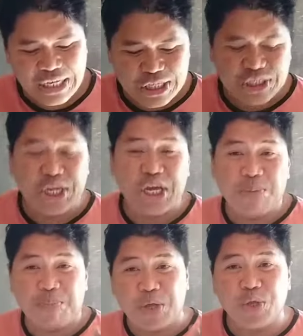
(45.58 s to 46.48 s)

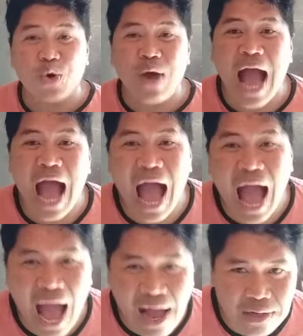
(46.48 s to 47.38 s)
Isipin nyo nga
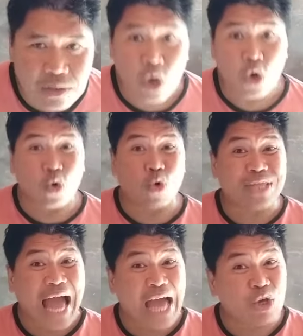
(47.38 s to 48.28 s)
kung
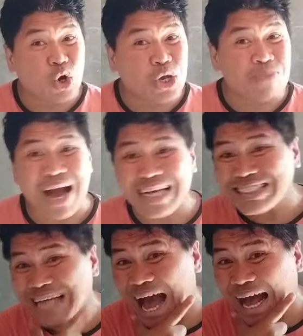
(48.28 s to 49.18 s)
tayo'y
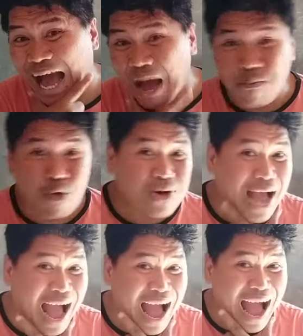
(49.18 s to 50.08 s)

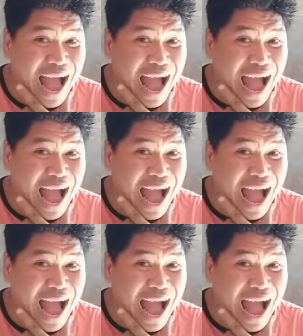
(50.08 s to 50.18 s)
magkakamukha